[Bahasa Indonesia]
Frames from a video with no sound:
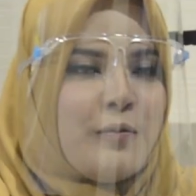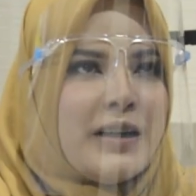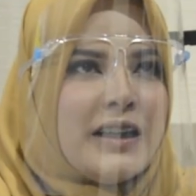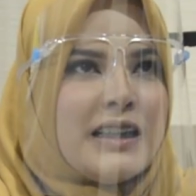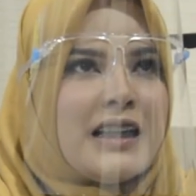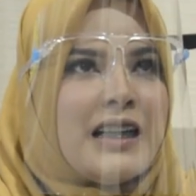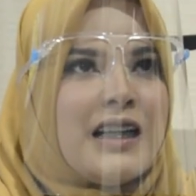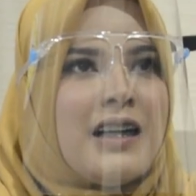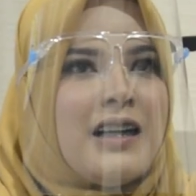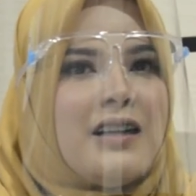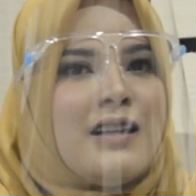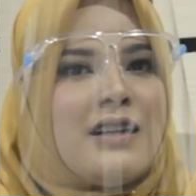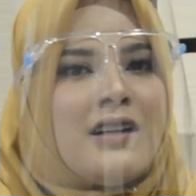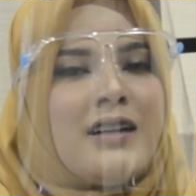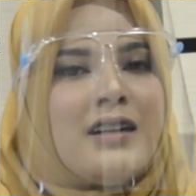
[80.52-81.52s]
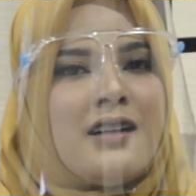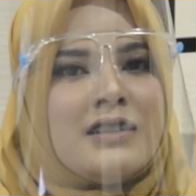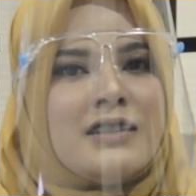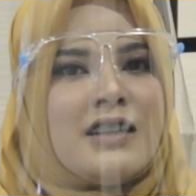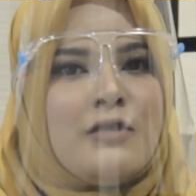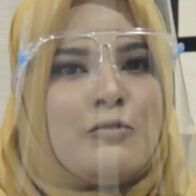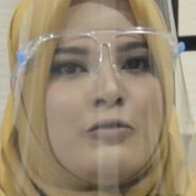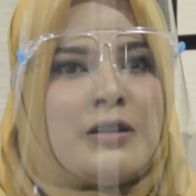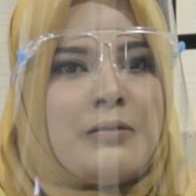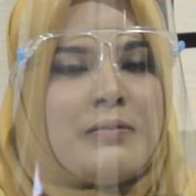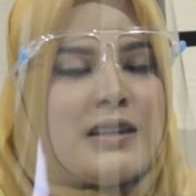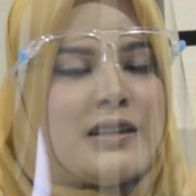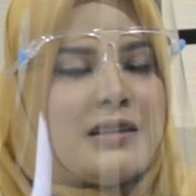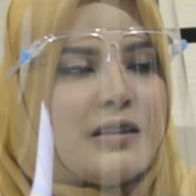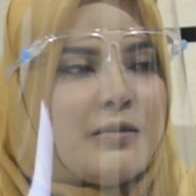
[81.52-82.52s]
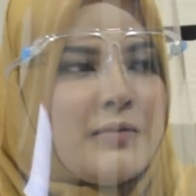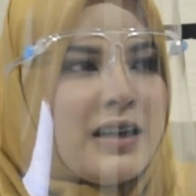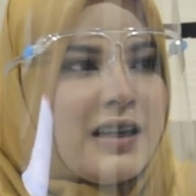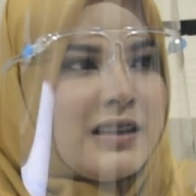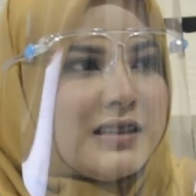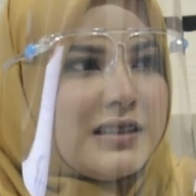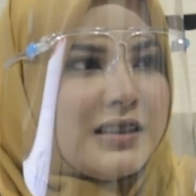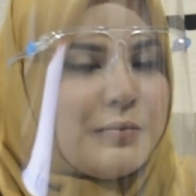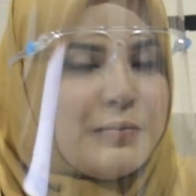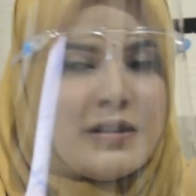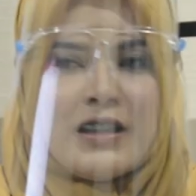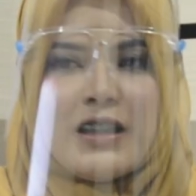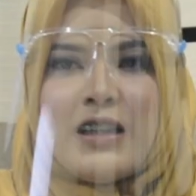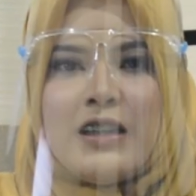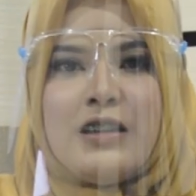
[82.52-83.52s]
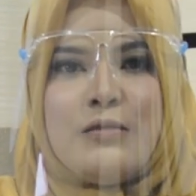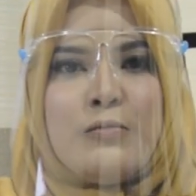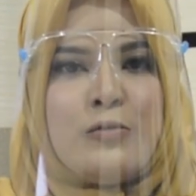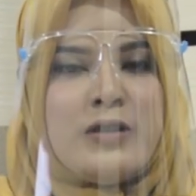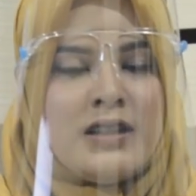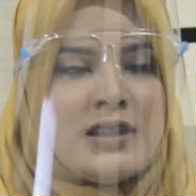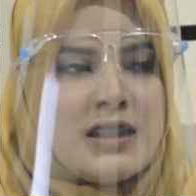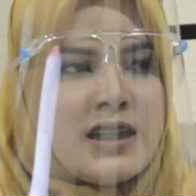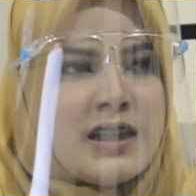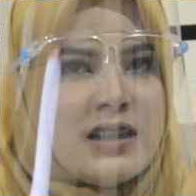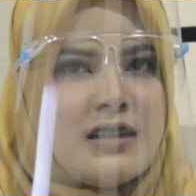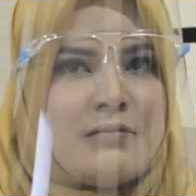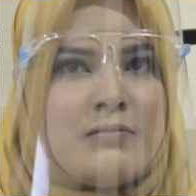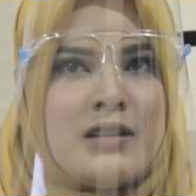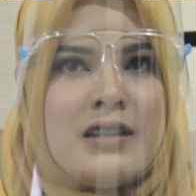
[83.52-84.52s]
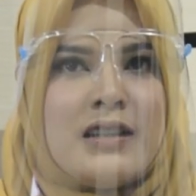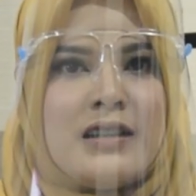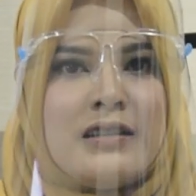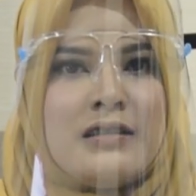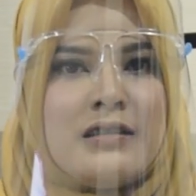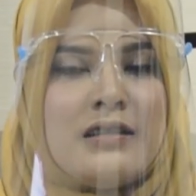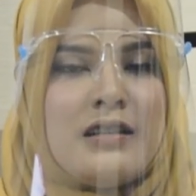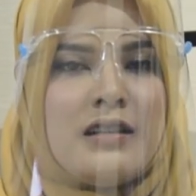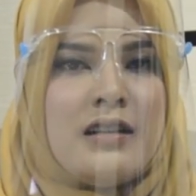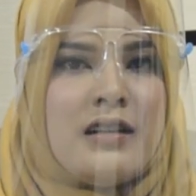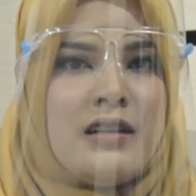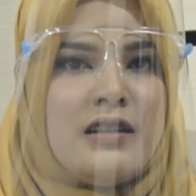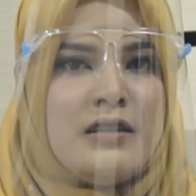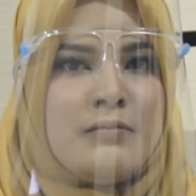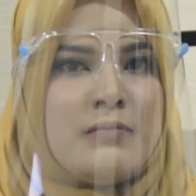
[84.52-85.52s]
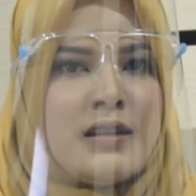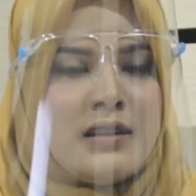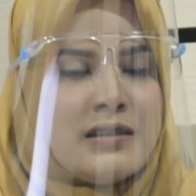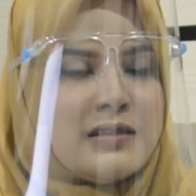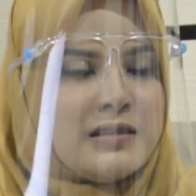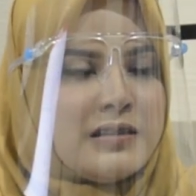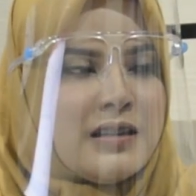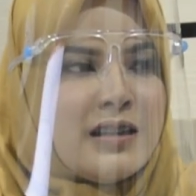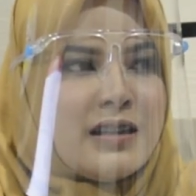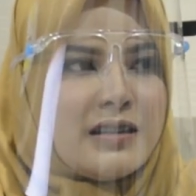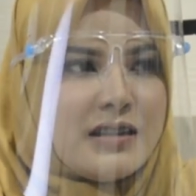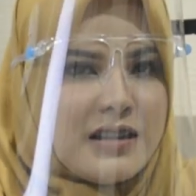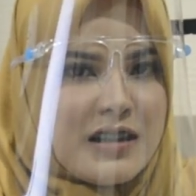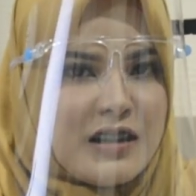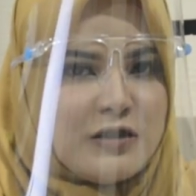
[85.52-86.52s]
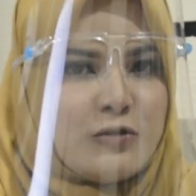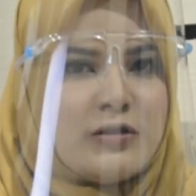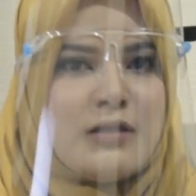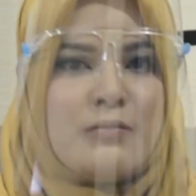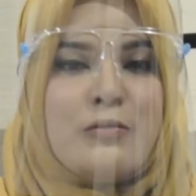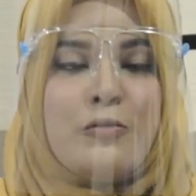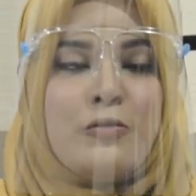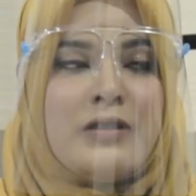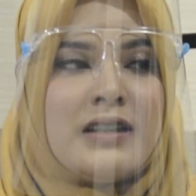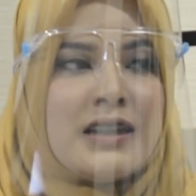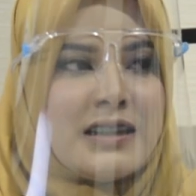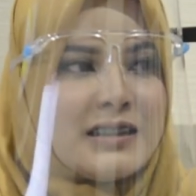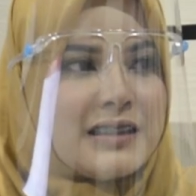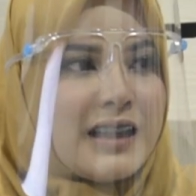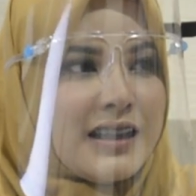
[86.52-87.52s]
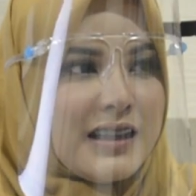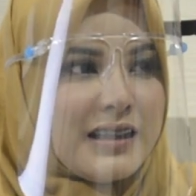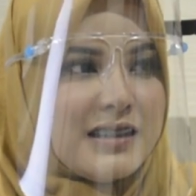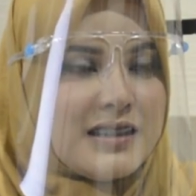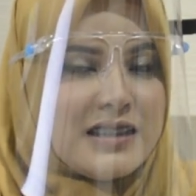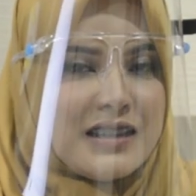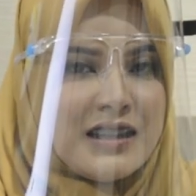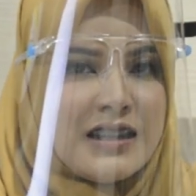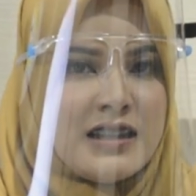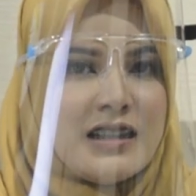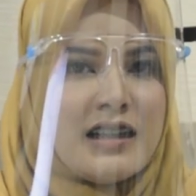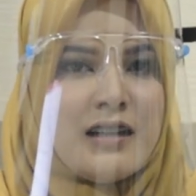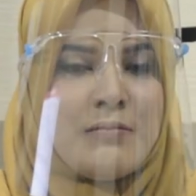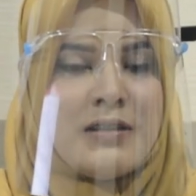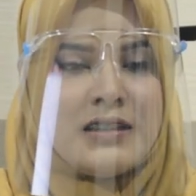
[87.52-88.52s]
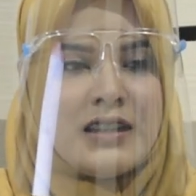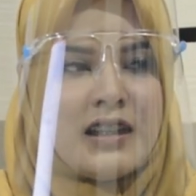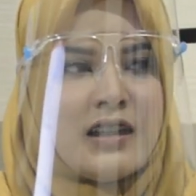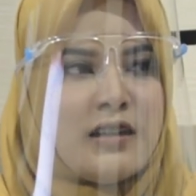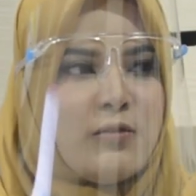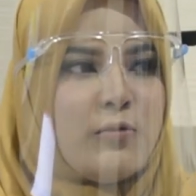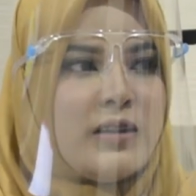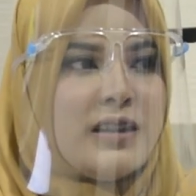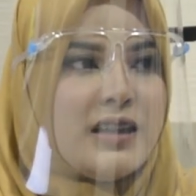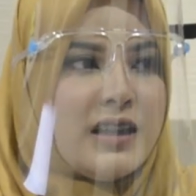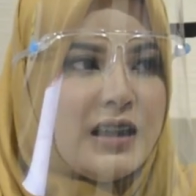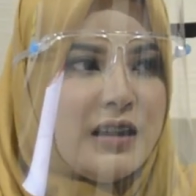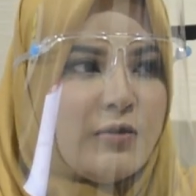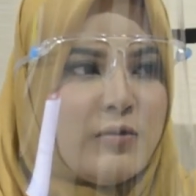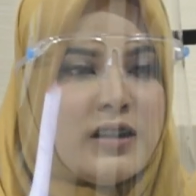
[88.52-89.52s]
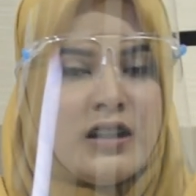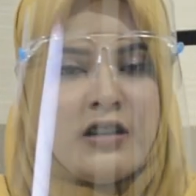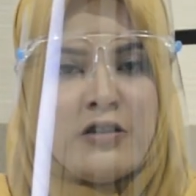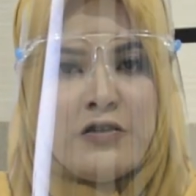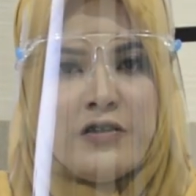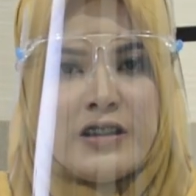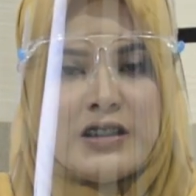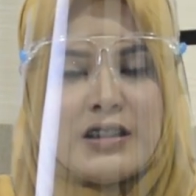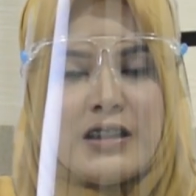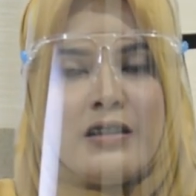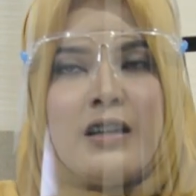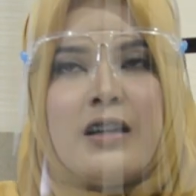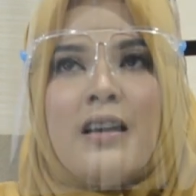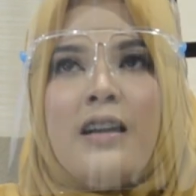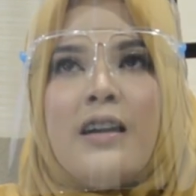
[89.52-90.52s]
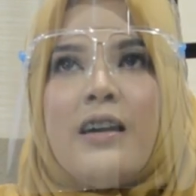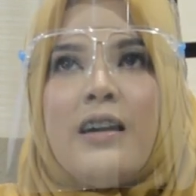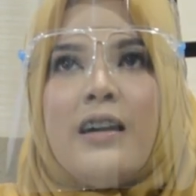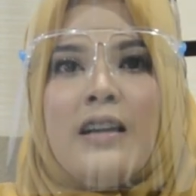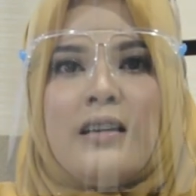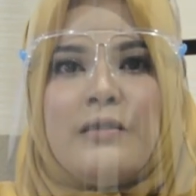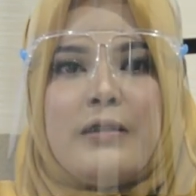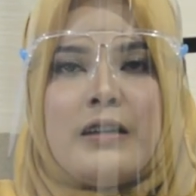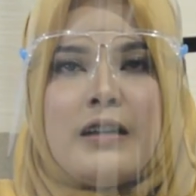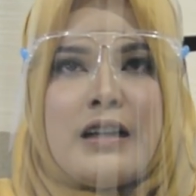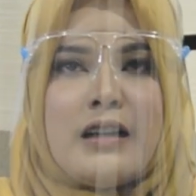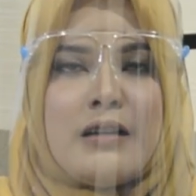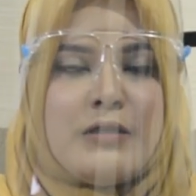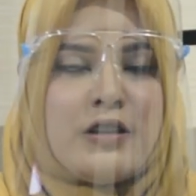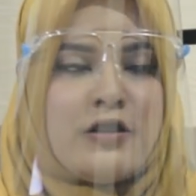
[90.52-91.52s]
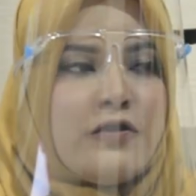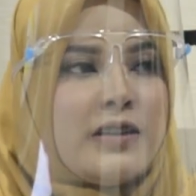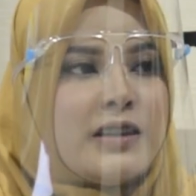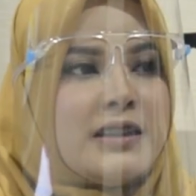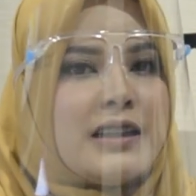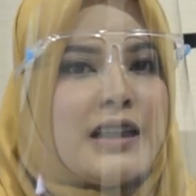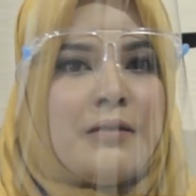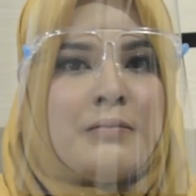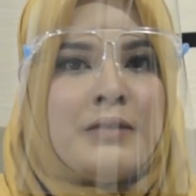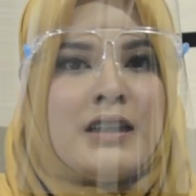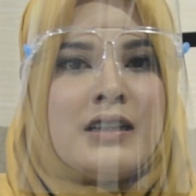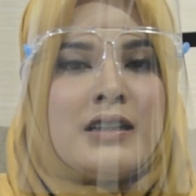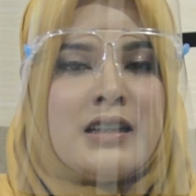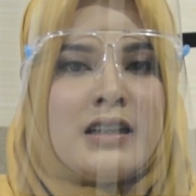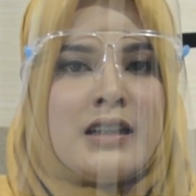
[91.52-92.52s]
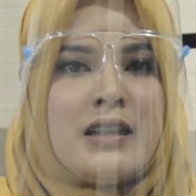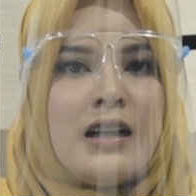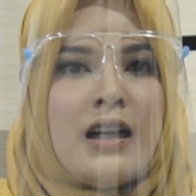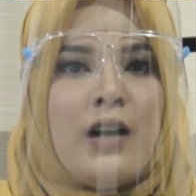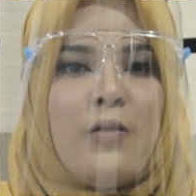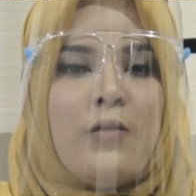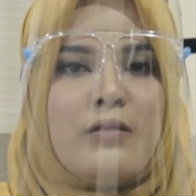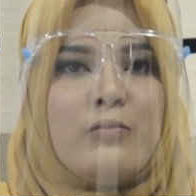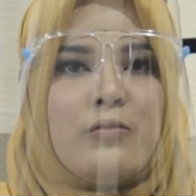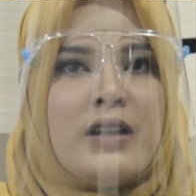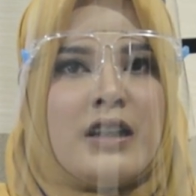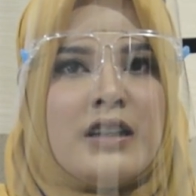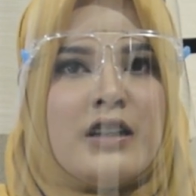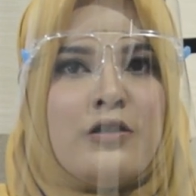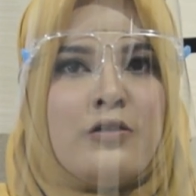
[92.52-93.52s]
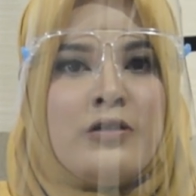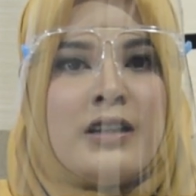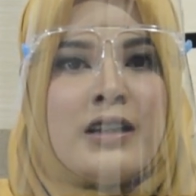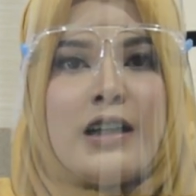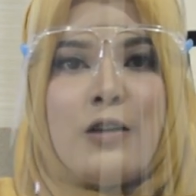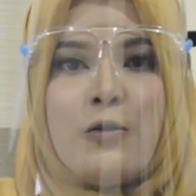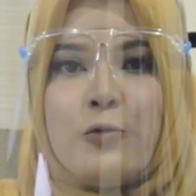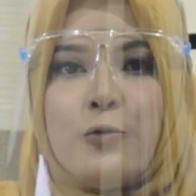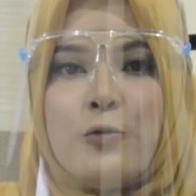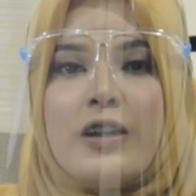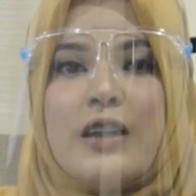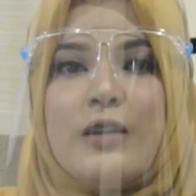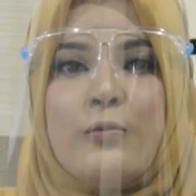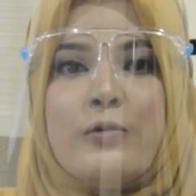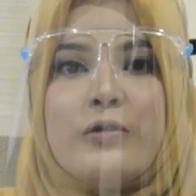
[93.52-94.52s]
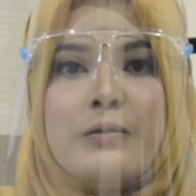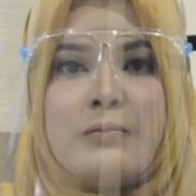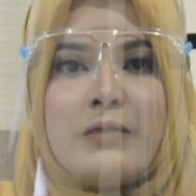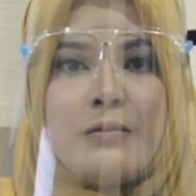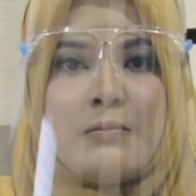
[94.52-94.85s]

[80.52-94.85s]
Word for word: baiklah, uh, saya ucapkan terima kasih kepada Ibu Ica dan Badan uh, Litbang Da sudah mengundang saya di sini dalam acara One Day One Innovation. Ya. Uh, dalam inovasi kami ini awal mulanya itu di tahun 2019